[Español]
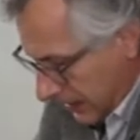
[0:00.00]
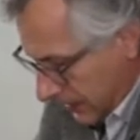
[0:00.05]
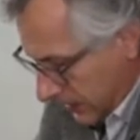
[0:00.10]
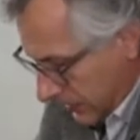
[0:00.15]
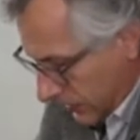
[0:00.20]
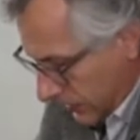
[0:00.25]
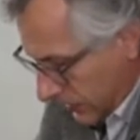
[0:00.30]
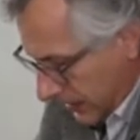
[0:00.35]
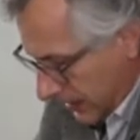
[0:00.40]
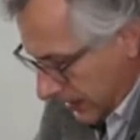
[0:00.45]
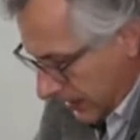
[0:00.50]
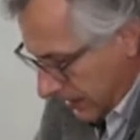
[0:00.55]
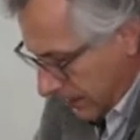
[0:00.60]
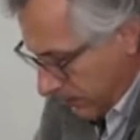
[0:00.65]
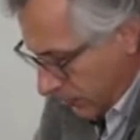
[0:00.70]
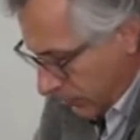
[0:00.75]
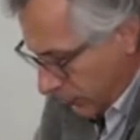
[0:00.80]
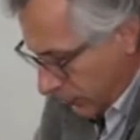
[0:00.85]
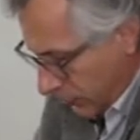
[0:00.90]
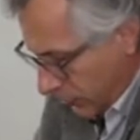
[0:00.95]
sobre
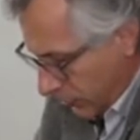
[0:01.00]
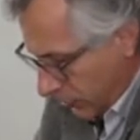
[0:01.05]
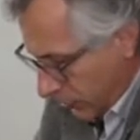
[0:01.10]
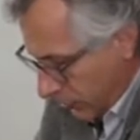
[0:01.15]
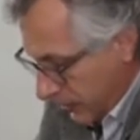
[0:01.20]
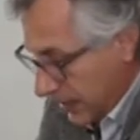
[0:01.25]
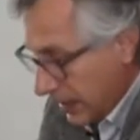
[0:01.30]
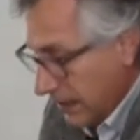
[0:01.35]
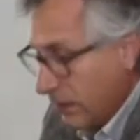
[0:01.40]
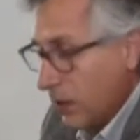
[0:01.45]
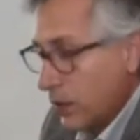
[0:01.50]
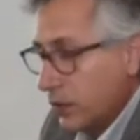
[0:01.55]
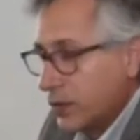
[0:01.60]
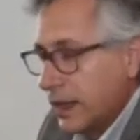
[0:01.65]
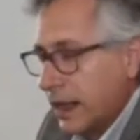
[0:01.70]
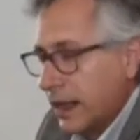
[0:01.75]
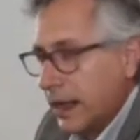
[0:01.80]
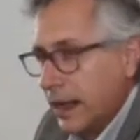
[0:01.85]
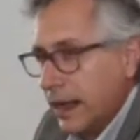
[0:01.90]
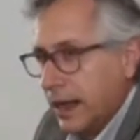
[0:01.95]
tiempo en sociología, voy a
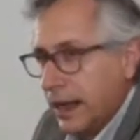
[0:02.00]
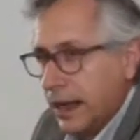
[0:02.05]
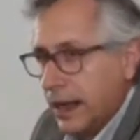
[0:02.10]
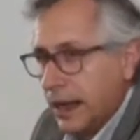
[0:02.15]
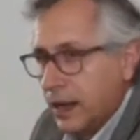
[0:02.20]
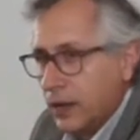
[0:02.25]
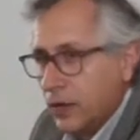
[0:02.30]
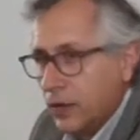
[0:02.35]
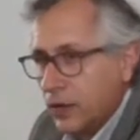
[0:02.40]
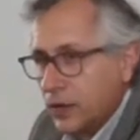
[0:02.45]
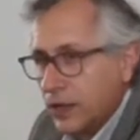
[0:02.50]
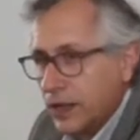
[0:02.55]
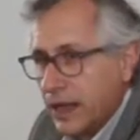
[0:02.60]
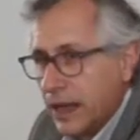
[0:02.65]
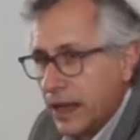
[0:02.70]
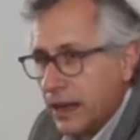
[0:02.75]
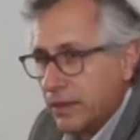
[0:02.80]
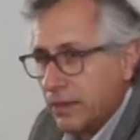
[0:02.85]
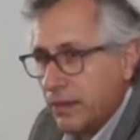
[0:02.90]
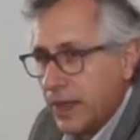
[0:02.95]
usar la
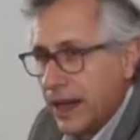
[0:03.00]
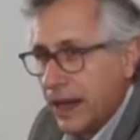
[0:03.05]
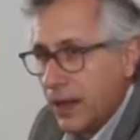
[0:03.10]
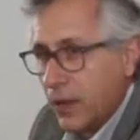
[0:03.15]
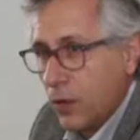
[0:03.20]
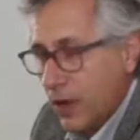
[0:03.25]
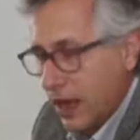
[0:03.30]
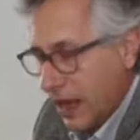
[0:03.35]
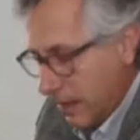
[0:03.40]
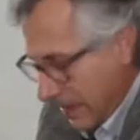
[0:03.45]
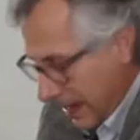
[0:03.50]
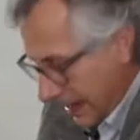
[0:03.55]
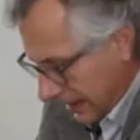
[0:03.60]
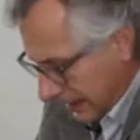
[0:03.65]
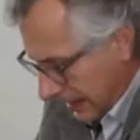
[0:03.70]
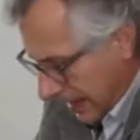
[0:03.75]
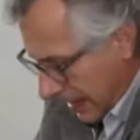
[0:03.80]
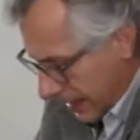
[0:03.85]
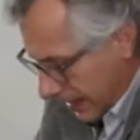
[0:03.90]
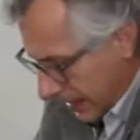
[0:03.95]
conocida paradoja de
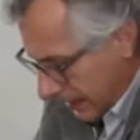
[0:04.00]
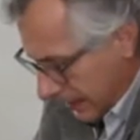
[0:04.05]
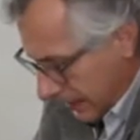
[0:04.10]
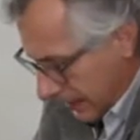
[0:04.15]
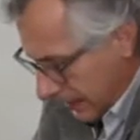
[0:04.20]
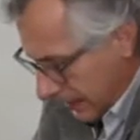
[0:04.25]
MacTaggart,